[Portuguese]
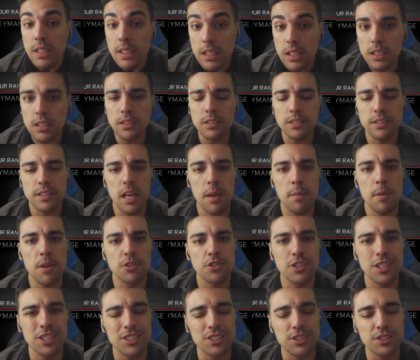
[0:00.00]
eu sei amigos,
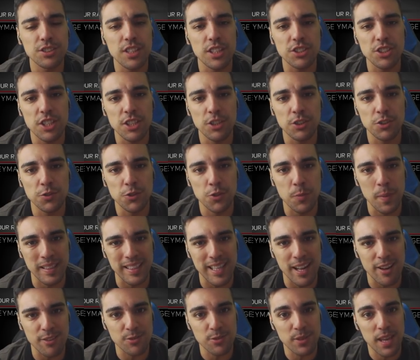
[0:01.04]
deixem aí nos
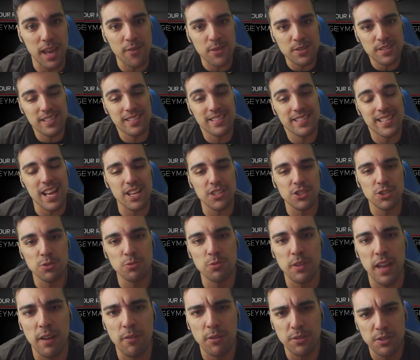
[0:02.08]
comentários o que é que vocês acham, o que é que
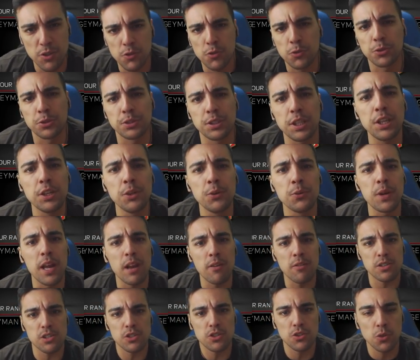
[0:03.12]
vocês curtiram, o que é que
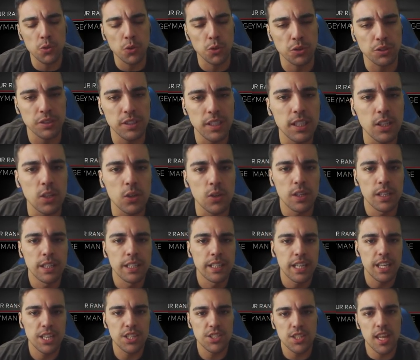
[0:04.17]
vocês não curtiram,
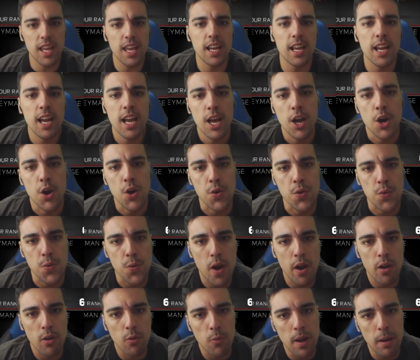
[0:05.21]
hashtag Royal
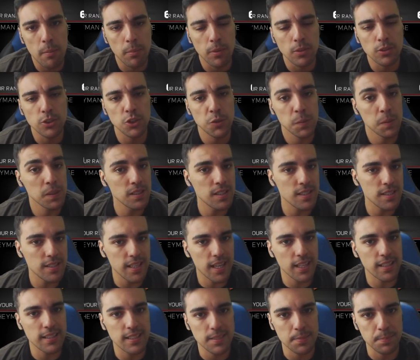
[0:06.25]
Rumble
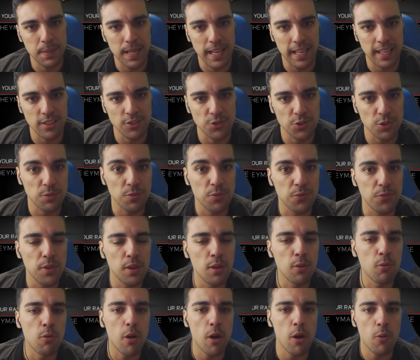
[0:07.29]
2017, para aqueles que viram
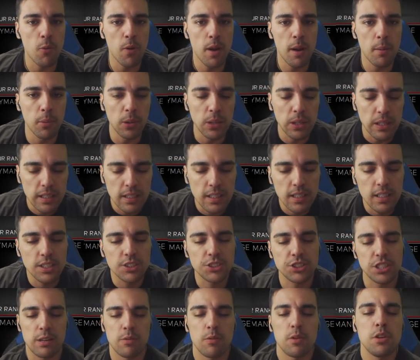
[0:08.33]
Royal Rumble,
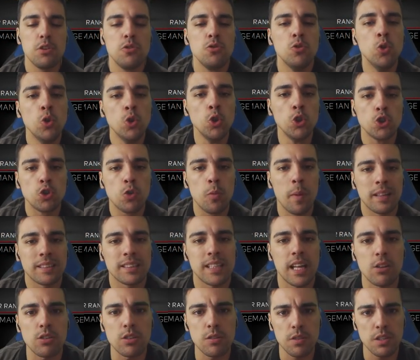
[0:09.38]
escrevam aí nos
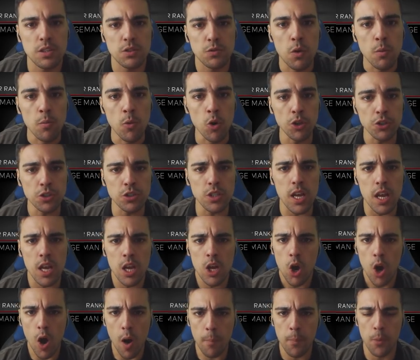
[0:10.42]
comentários a ver se foi muita
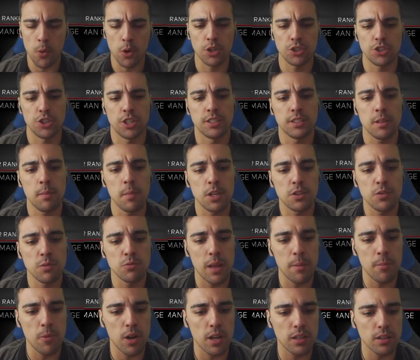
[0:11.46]
ou pouca gente, amigos vamos lá
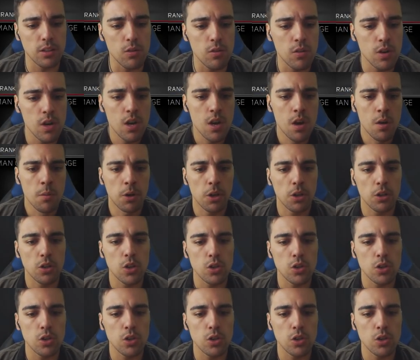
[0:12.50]
embora então, para o